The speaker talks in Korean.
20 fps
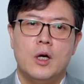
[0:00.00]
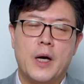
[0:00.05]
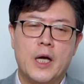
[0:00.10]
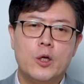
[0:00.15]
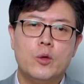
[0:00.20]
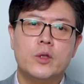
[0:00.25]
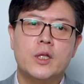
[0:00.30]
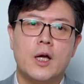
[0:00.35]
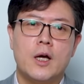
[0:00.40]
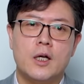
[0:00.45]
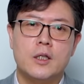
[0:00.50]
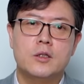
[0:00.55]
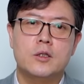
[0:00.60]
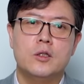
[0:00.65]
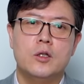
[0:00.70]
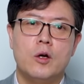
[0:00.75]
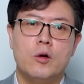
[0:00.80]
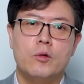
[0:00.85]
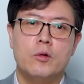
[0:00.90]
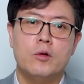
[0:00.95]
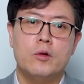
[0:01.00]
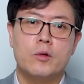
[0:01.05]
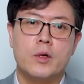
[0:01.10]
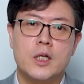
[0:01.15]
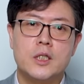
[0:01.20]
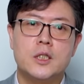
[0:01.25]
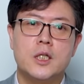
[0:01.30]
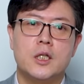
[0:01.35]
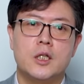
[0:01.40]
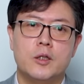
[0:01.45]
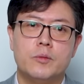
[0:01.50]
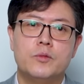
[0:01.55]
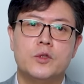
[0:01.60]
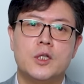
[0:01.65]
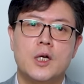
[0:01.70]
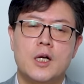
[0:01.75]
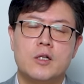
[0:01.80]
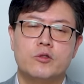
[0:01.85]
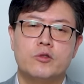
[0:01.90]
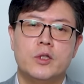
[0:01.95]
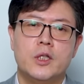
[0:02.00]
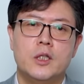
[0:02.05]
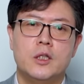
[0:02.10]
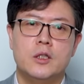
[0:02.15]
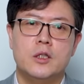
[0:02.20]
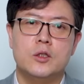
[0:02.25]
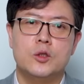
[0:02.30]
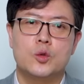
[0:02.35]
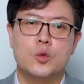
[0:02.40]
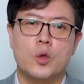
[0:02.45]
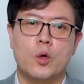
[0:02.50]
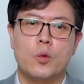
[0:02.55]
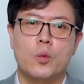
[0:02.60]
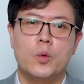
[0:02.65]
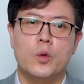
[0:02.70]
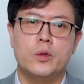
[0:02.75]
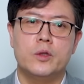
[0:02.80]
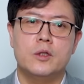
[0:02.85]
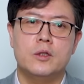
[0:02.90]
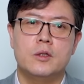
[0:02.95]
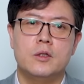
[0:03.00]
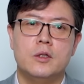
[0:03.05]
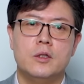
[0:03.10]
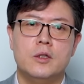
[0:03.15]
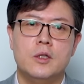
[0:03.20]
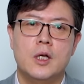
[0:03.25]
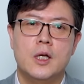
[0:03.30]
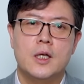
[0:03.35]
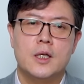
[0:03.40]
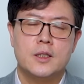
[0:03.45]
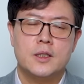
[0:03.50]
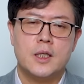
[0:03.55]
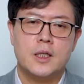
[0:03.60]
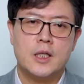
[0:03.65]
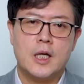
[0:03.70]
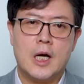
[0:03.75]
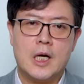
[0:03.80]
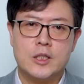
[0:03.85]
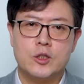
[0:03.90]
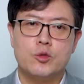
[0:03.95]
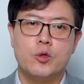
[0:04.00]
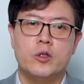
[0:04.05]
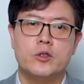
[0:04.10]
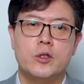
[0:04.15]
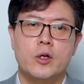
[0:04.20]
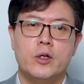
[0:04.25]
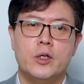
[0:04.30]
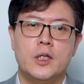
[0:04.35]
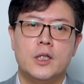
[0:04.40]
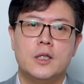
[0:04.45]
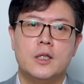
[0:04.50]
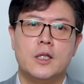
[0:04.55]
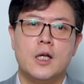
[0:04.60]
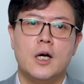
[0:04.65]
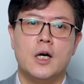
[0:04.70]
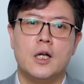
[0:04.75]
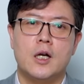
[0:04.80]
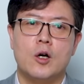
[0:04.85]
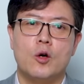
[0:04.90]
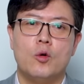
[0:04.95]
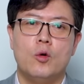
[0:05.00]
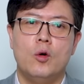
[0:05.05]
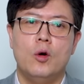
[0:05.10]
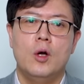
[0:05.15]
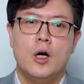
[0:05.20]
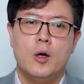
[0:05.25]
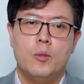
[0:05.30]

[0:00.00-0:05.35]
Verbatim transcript: 바이오텍 같은 경우는 굉장히 급등할 수 있는 조건들은 상당히 갖추어져 있다라고